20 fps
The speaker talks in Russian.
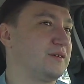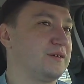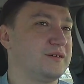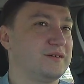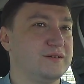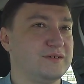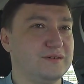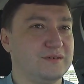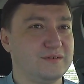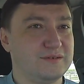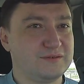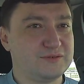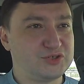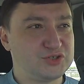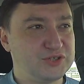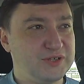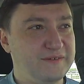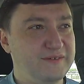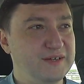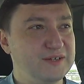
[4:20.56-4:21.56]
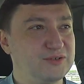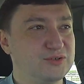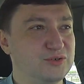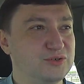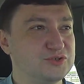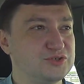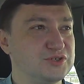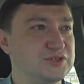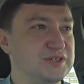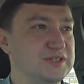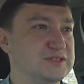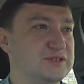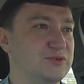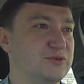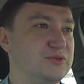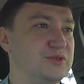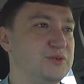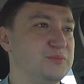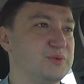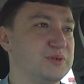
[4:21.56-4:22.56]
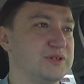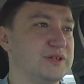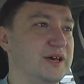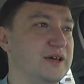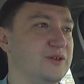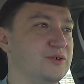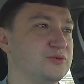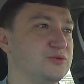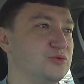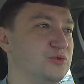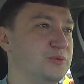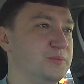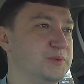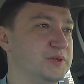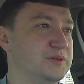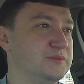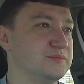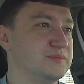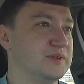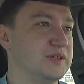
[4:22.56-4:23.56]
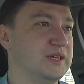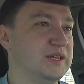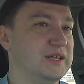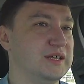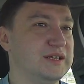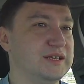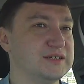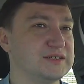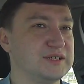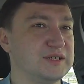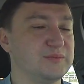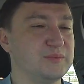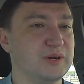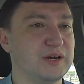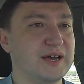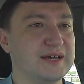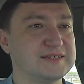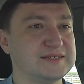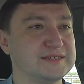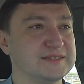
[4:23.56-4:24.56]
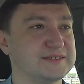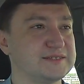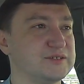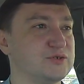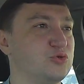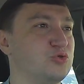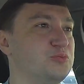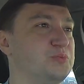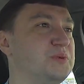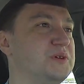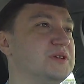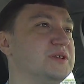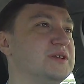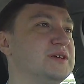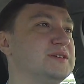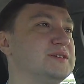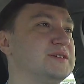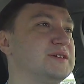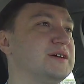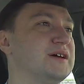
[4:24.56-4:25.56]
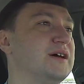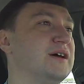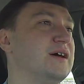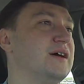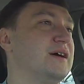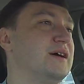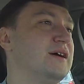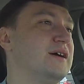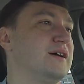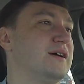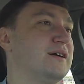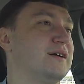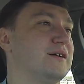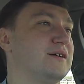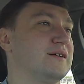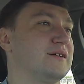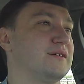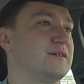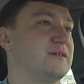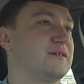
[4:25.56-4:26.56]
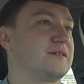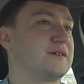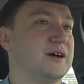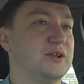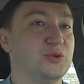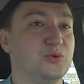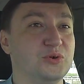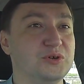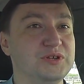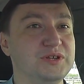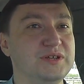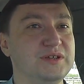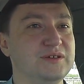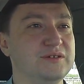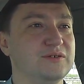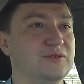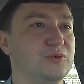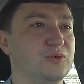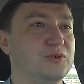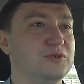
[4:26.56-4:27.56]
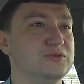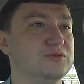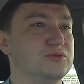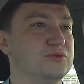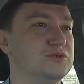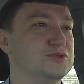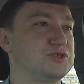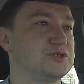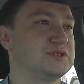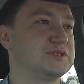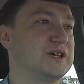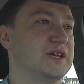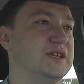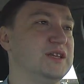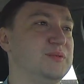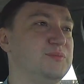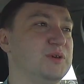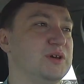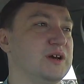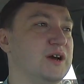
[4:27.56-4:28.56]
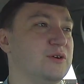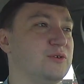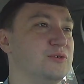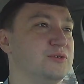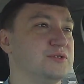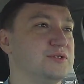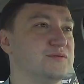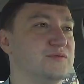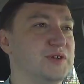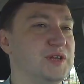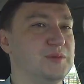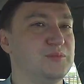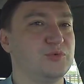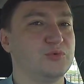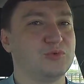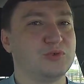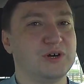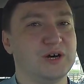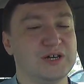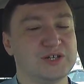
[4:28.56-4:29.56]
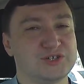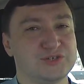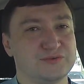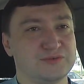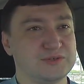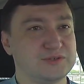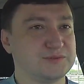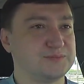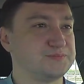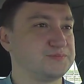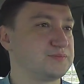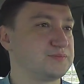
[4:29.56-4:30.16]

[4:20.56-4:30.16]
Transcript: э, человек должен, если он не продает оптом или если магазин закупил эти э, колонии, он должен за ними какое-то время ухаживать.